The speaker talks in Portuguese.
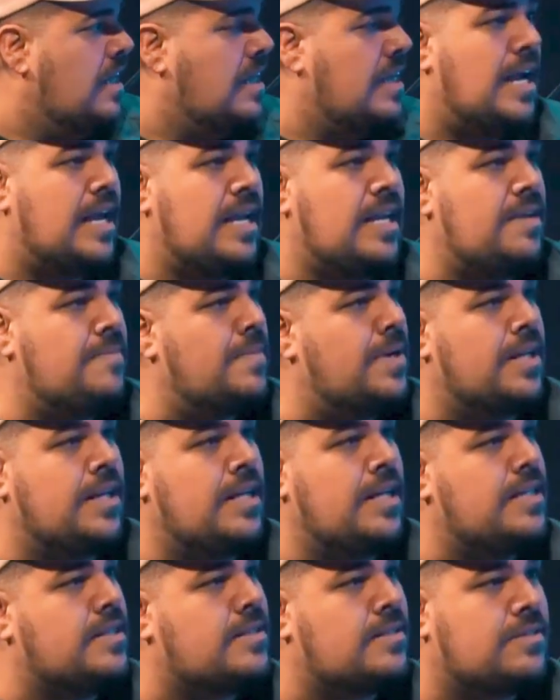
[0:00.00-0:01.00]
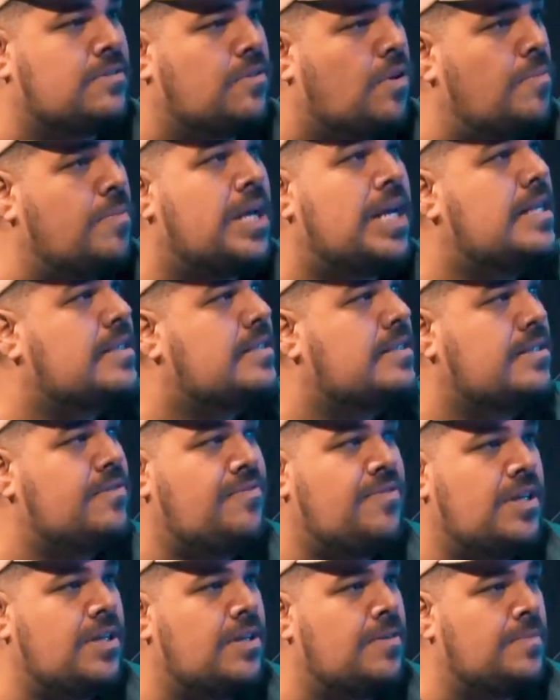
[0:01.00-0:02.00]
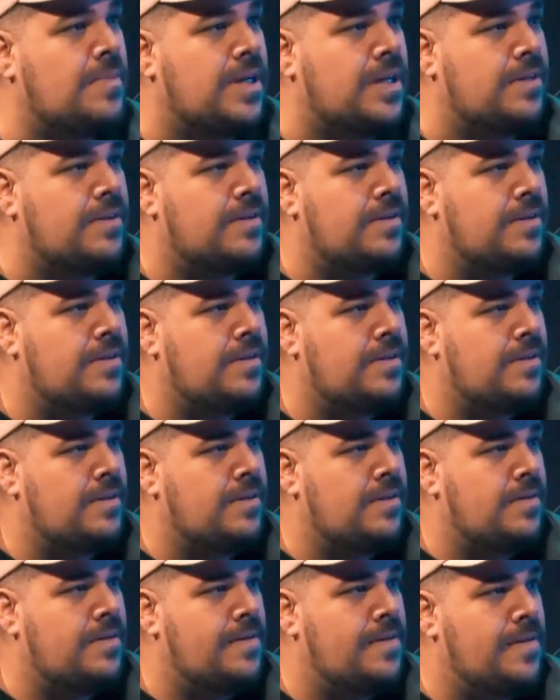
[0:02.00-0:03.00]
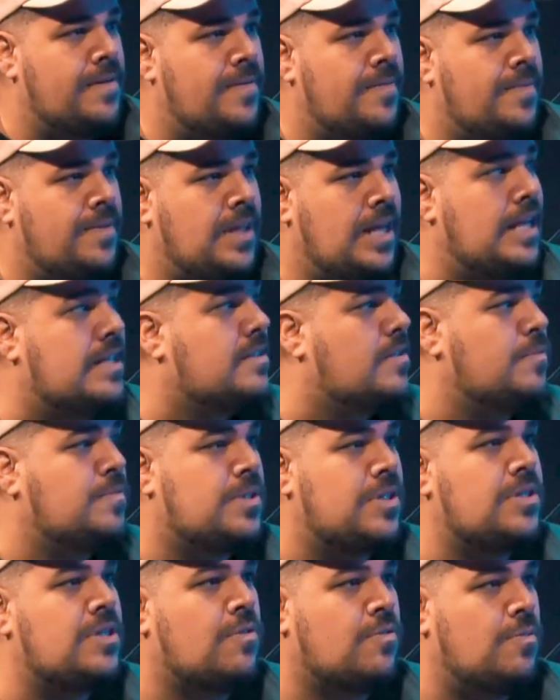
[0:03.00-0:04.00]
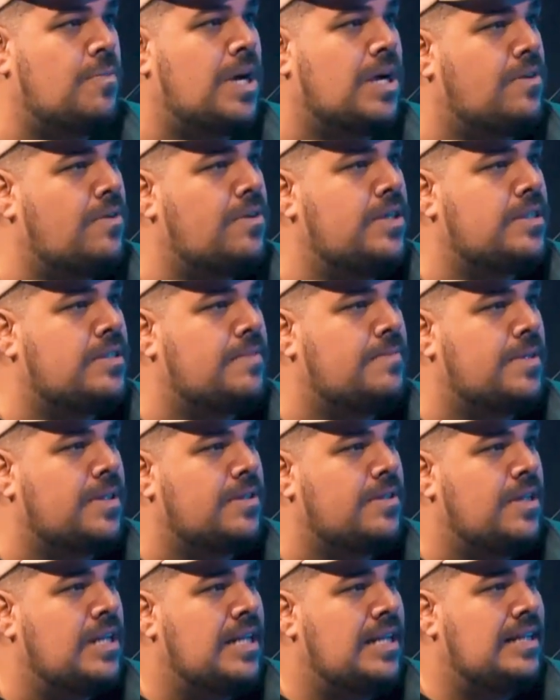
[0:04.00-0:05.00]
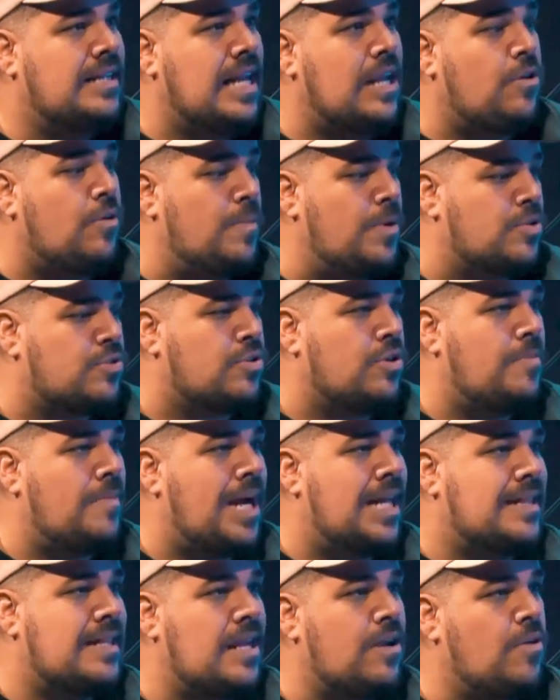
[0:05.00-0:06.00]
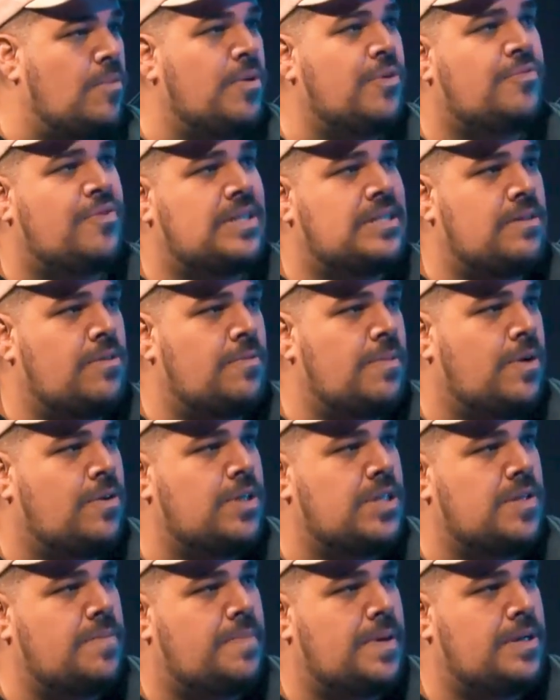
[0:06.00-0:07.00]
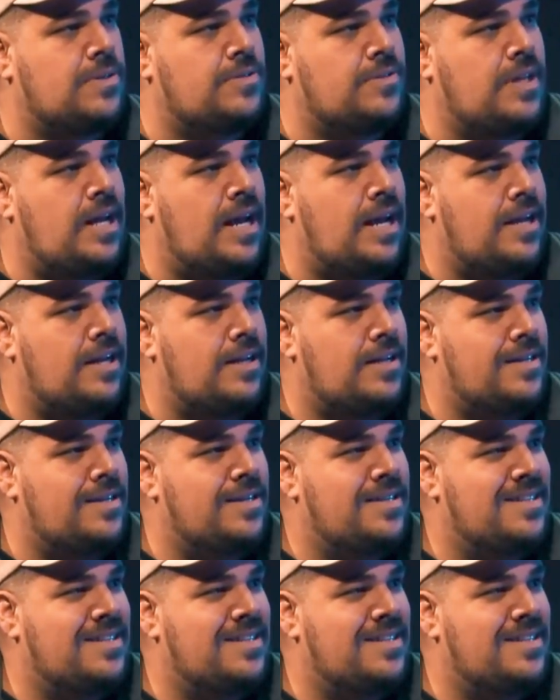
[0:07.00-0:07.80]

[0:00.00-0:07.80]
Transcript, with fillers: E aí, mano, eles, como que eles se viram, mano? Eles estão precisando de alguma coisa, mano? Tem como eu somar? Tem como eu fazer alguma coisa para ajudar?